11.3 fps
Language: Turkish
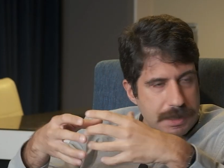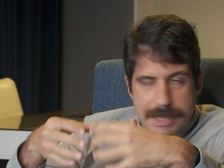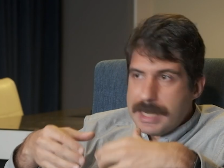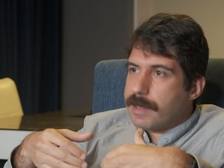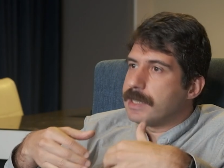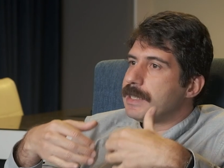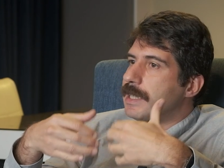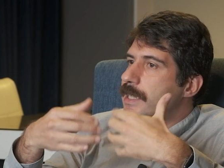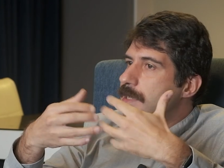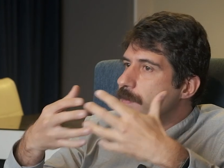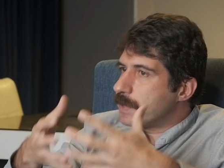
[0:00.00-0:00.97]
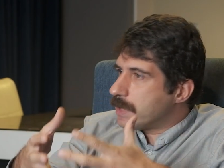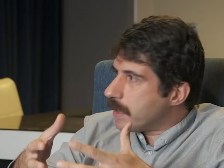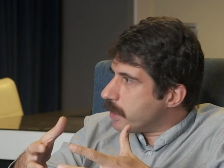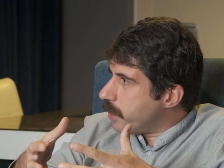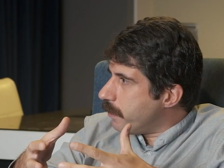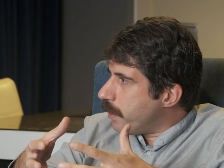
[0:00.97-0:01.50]
Yine krizi
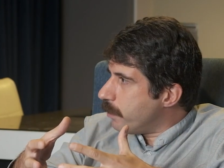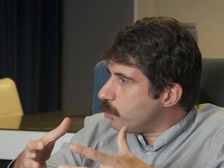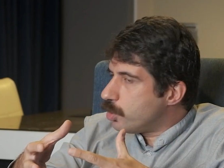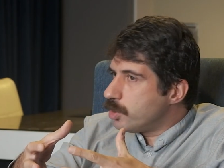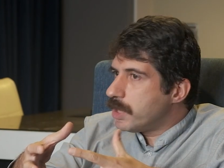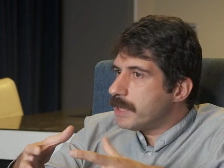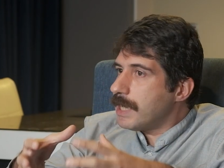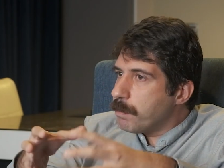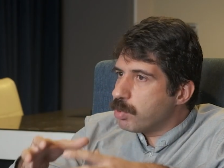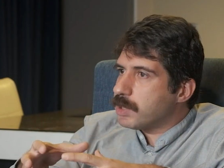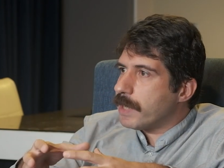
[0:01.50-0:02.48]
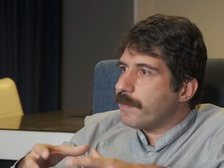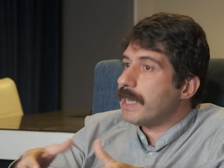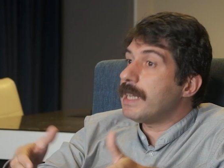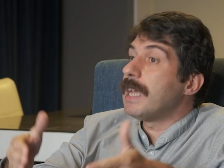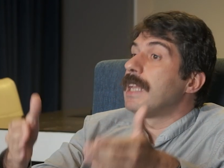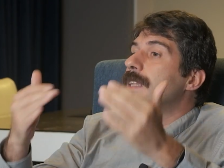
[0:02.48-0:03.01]
fırsata çevirelim düşüncesiyle bu
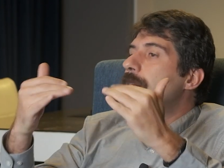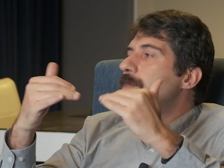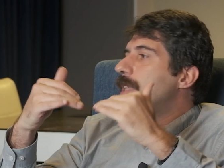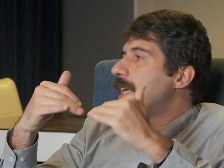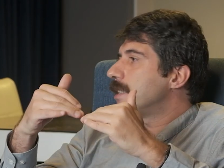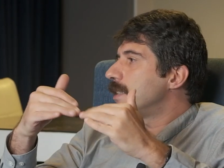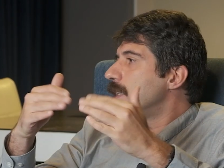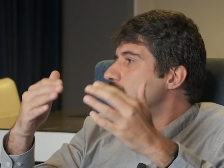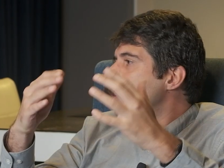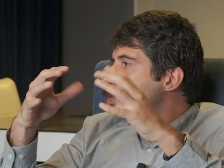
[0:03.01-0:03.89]
sefer tam tersi.